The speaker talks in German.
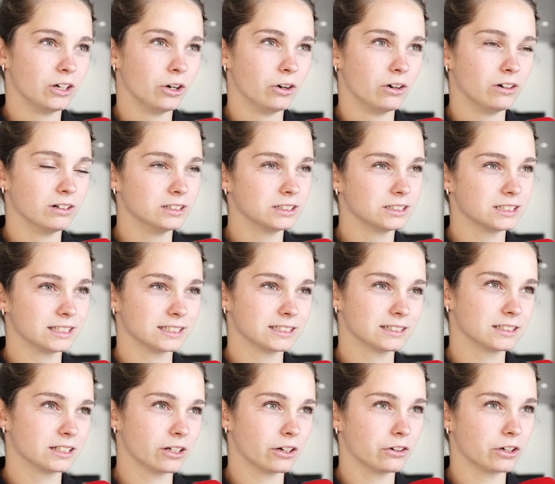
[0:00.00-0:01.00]
und es
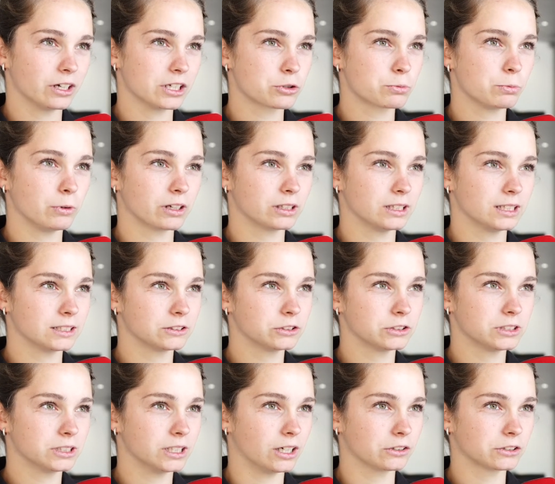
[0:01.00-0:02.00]
ist auch als Sportler
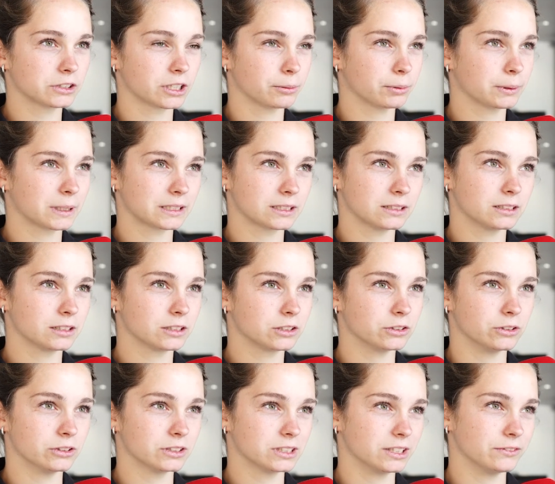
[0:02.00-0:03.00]
natürlich die
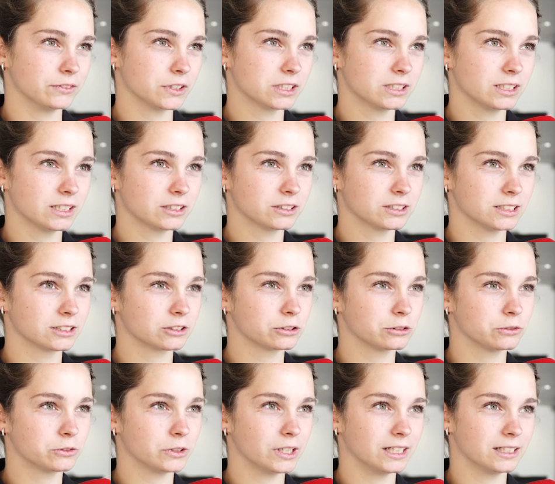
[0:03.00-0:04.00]
Außenrepräsentation sehr wichtig.
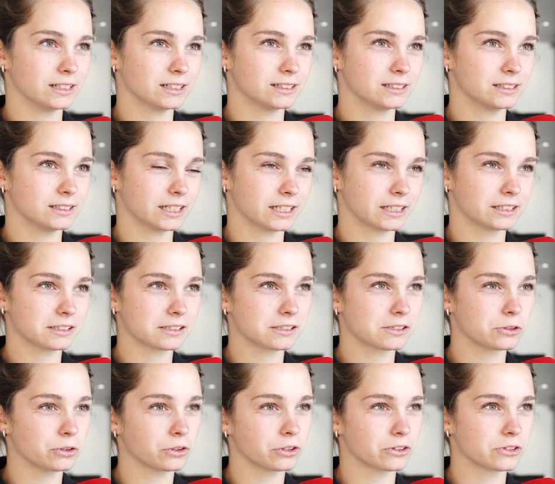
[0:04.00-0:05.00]
Insofern denke ich, ist
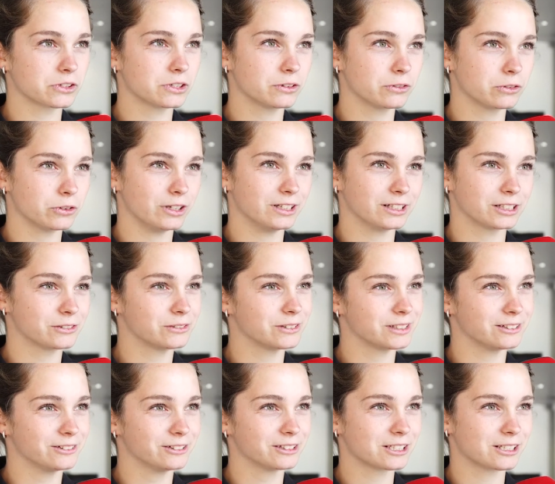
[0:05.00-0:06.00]
es durchaus sinnvoll, dass
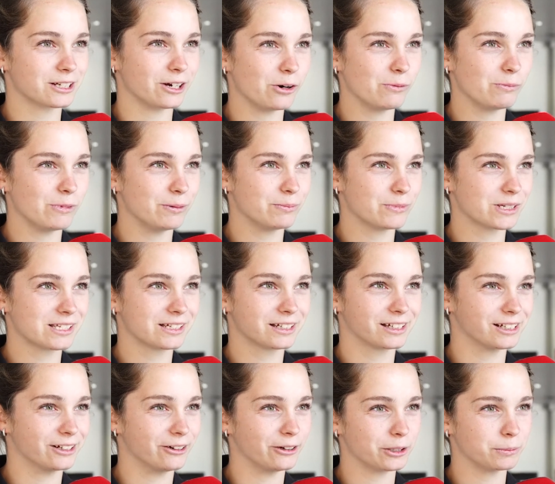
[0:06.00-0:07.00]
wir uns da auch mal ein bisschen
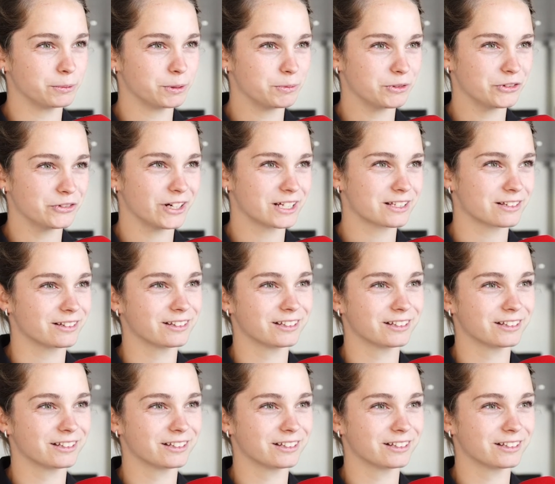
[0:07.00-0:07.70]
genauer damit befassen.